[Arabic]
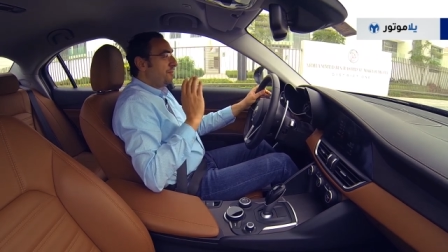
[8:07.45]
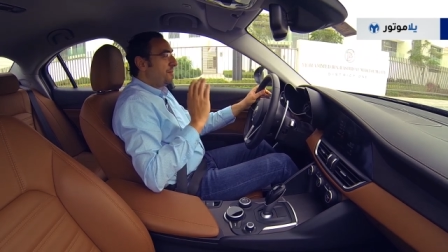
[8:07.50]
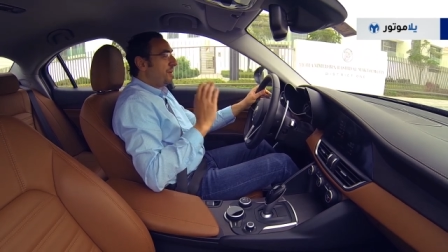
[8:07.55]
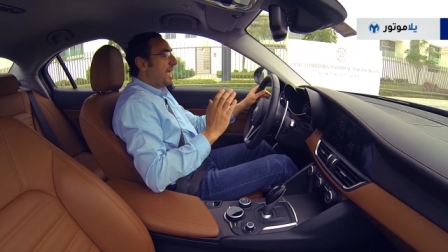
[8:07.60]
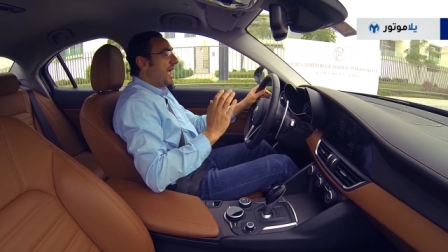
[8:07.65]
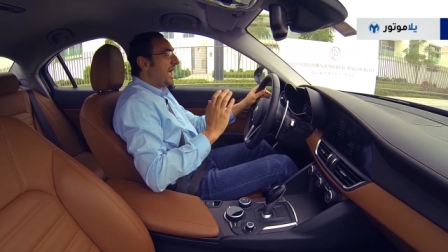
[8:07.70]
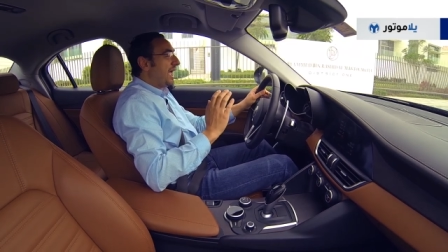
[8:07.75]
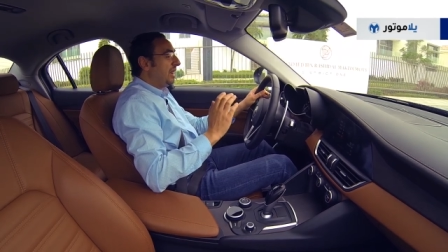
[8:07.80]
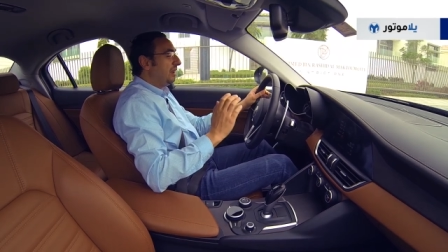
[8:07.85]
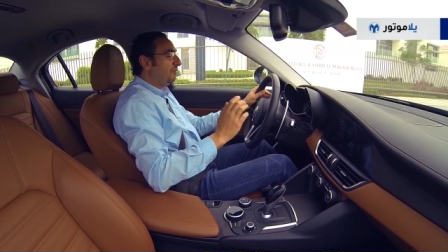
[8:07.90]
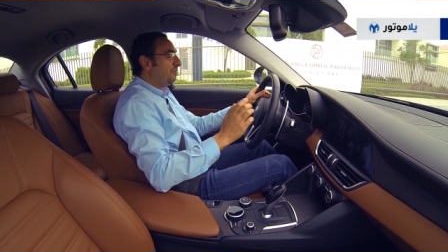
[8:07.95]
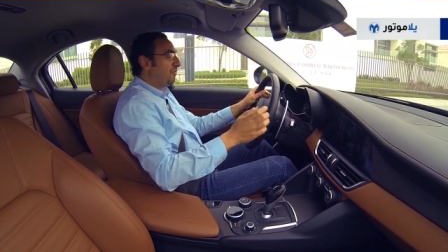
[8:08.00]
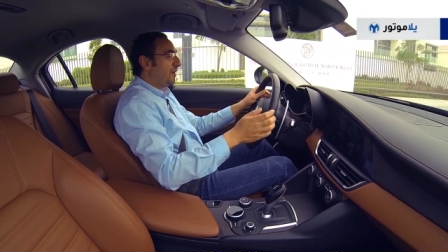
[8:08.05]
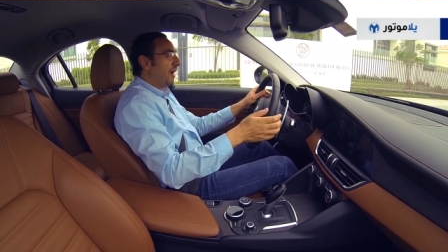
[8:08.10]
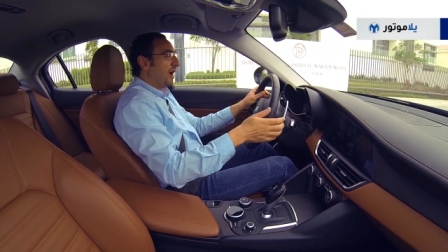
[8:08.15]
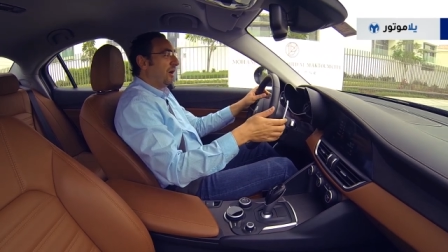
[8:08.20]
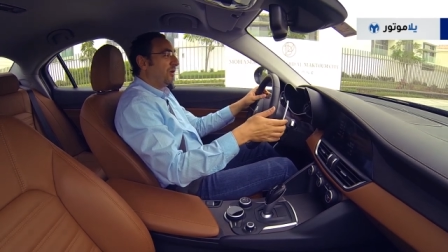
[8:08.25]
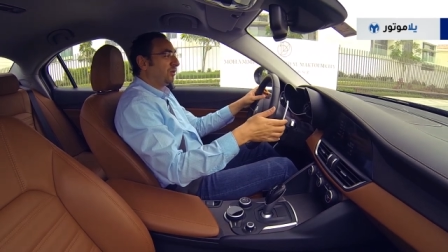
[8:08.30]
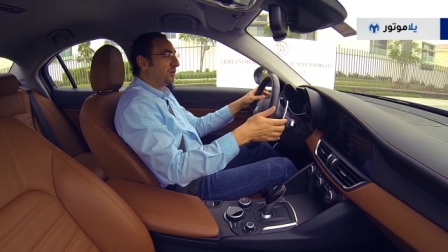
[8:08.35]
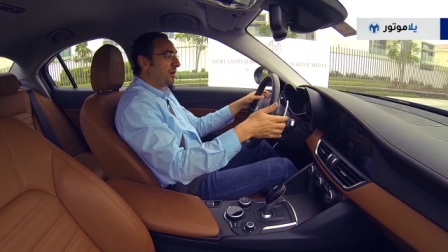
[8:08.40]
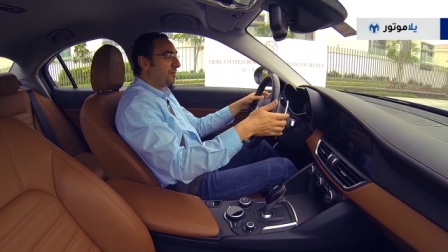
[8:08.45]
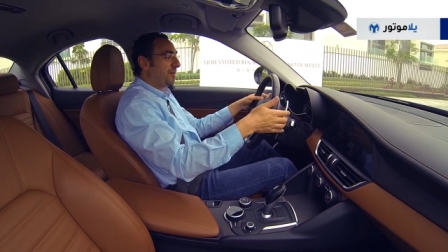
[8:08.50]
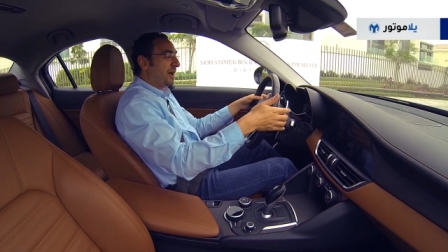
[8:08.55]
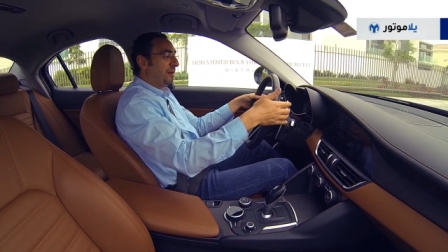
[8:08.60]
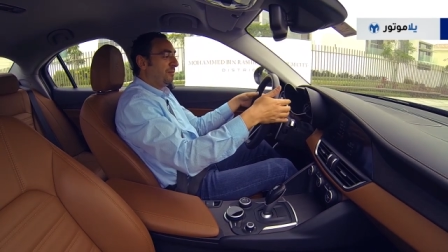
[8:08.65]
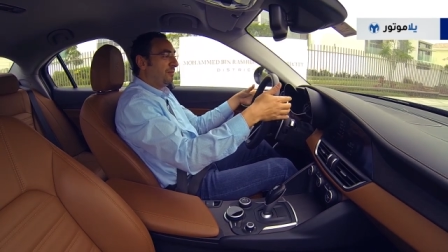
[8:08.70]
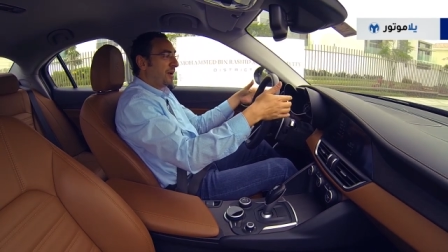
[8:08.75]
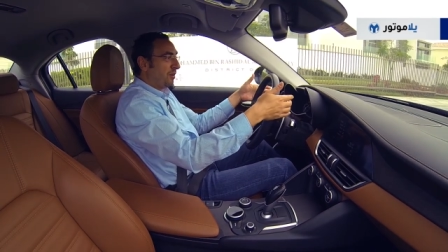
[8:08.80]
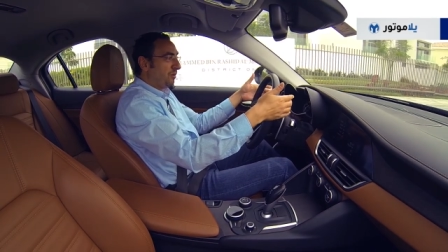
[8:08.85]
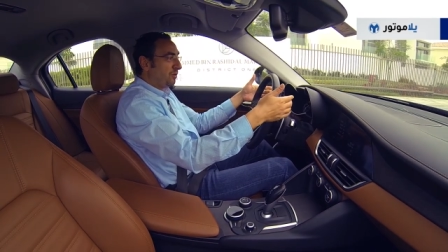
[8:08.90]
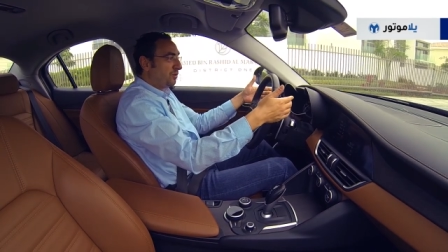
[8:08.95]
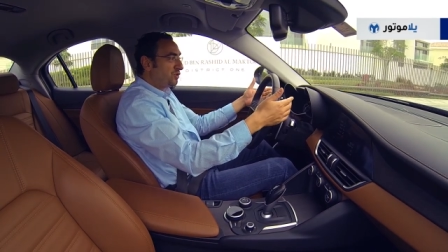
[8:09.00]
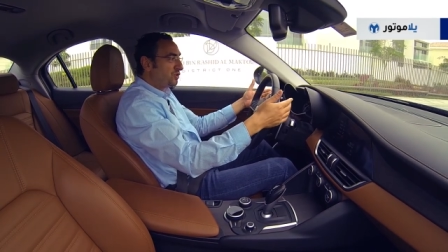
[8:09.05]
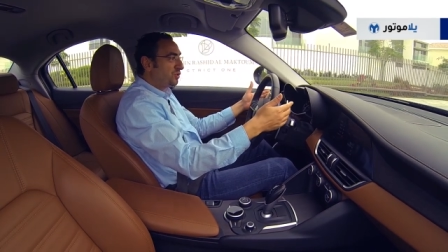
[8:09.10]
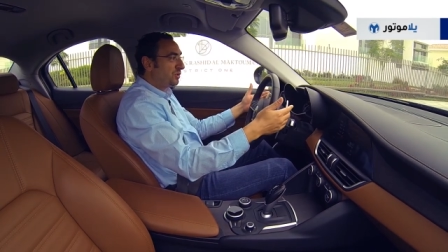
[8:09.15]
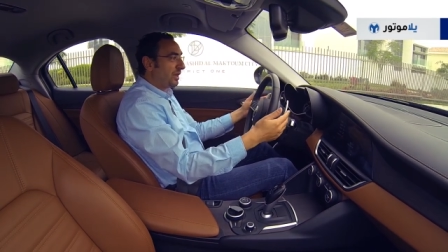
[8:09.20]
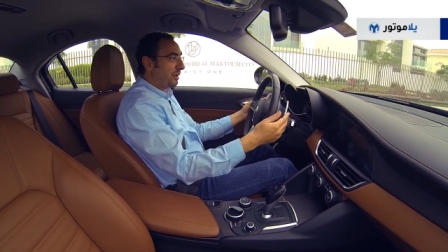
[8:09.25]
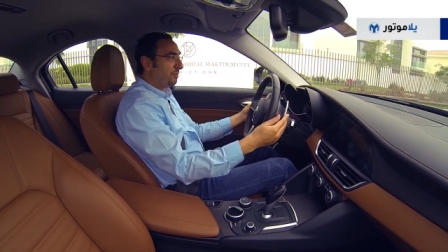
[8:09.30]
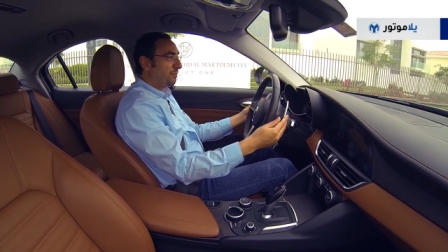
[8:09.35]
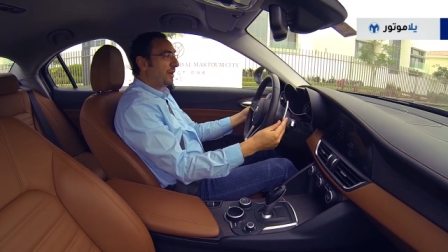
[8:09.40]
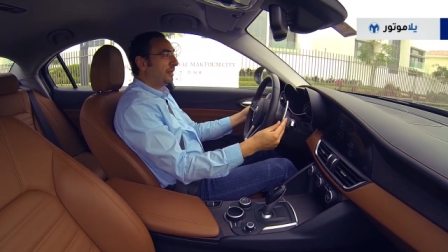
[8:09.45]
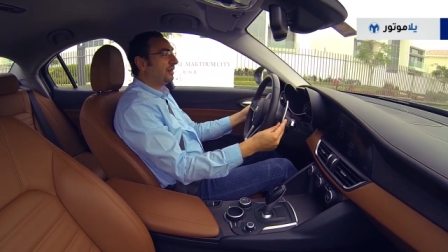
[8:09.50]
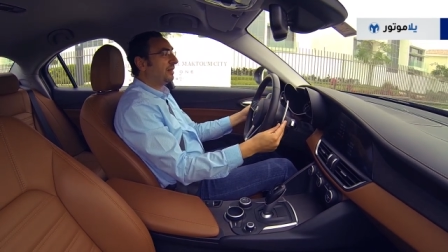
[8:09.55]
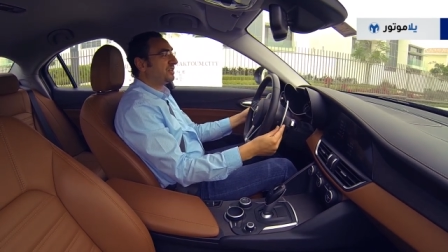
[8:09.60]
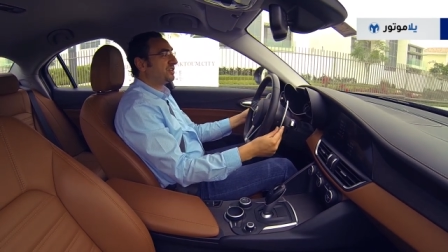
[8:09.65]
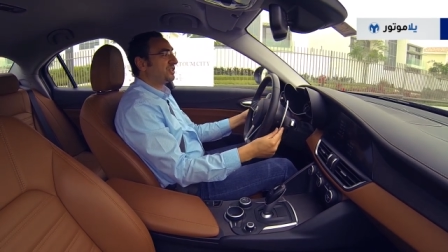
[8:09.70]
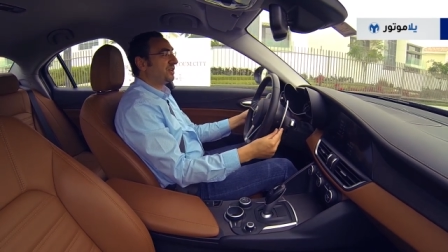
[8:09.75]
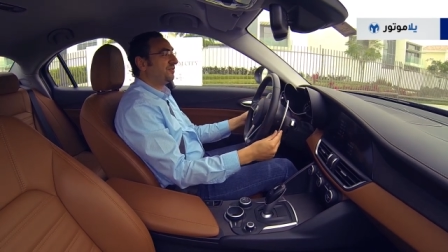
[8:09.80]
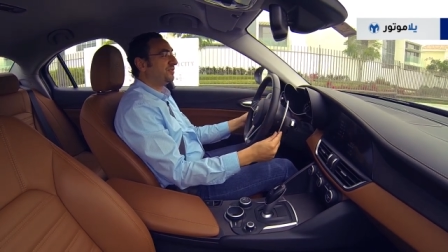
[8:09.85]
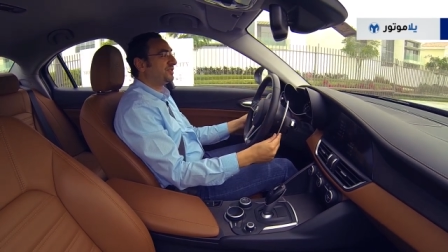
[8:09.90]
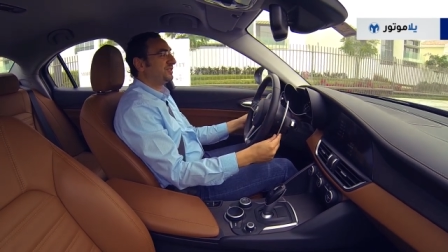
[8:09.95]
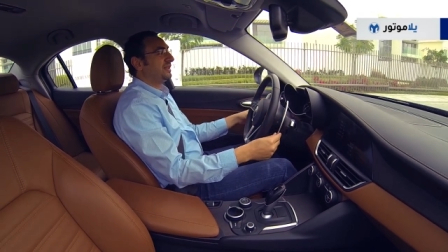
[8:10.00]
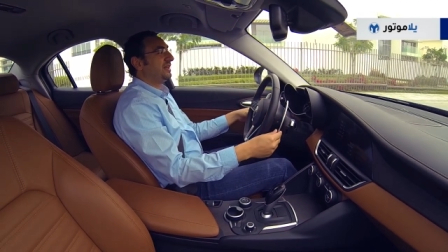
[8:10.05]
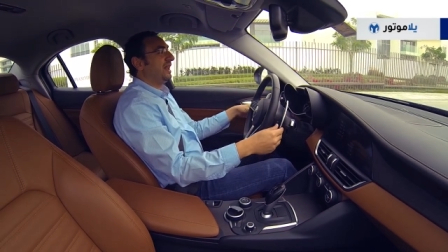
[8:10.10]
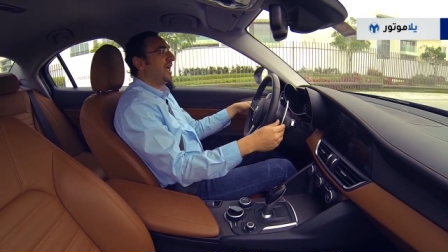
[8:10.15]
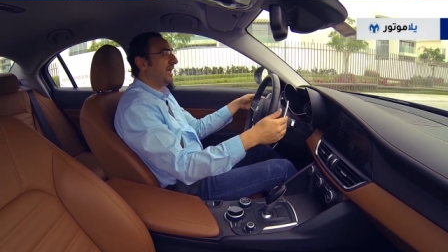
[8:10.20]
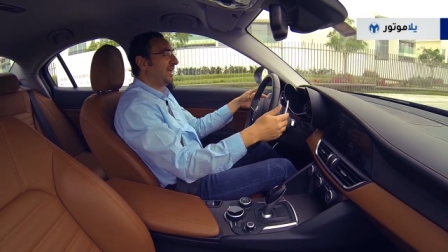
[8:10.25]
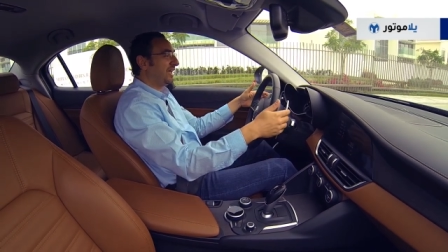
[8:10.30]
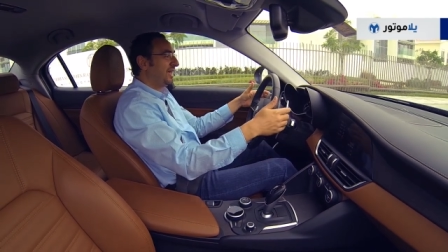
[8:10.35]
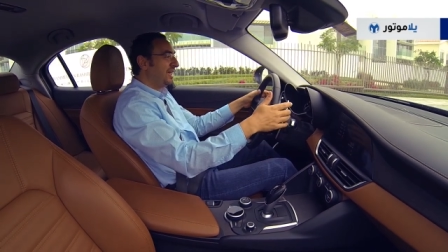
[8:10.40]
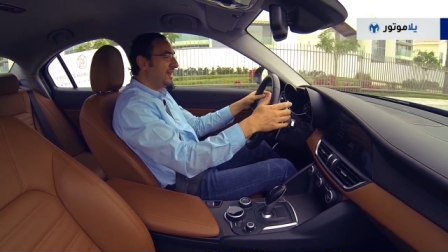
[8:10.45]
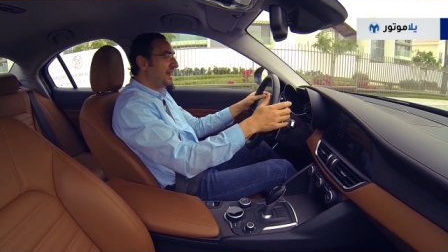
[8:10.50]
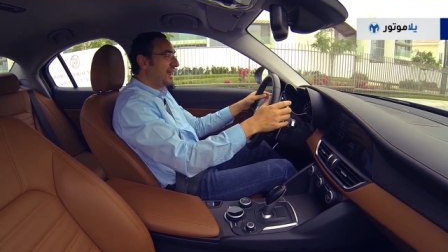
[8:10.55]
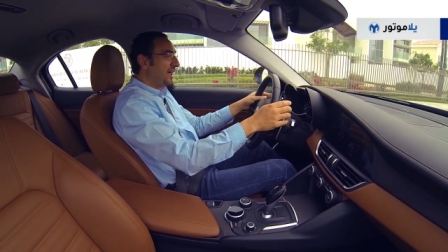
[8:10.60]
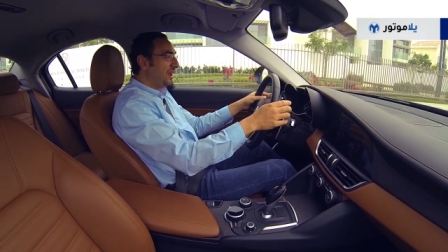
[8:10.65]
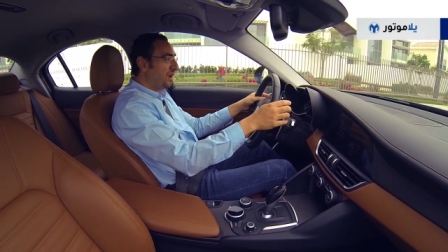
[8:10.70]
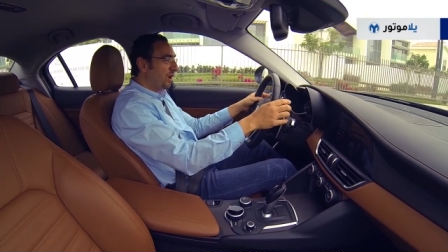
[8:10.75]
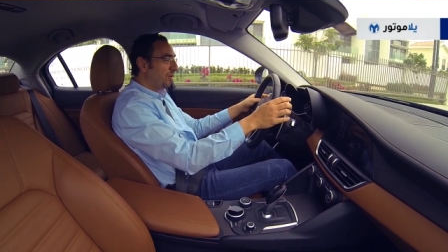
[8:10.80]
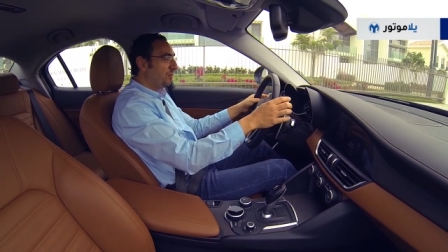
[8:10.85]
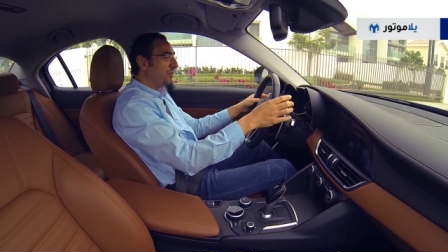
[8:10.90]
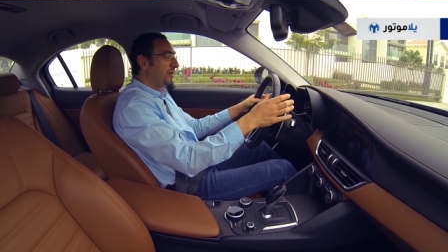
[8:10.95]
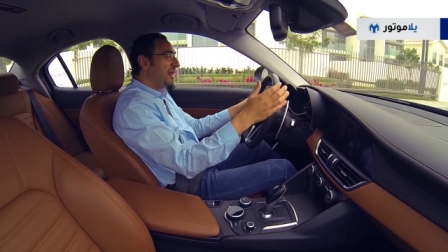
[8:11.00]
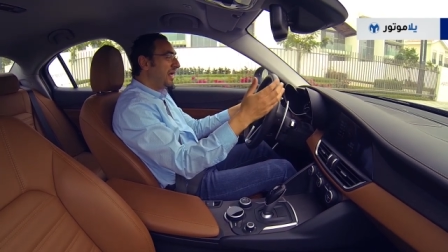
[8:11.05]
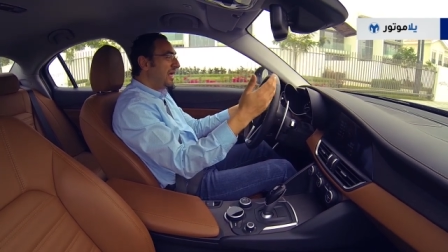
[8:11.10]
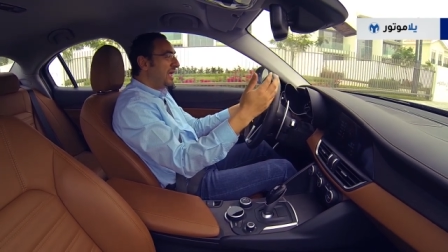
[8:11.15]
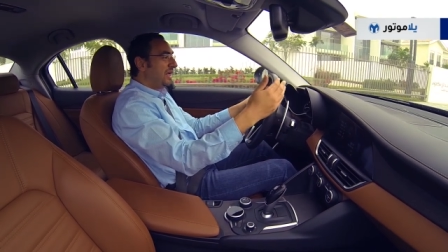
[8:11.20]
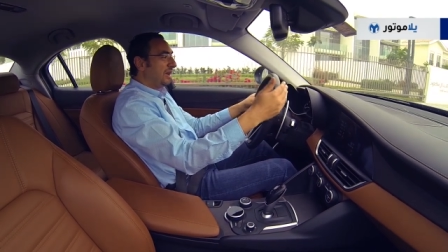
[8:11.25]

بهاي الفئه وطبعا مع وجود البادل شيفتس اللي حكينا عنهم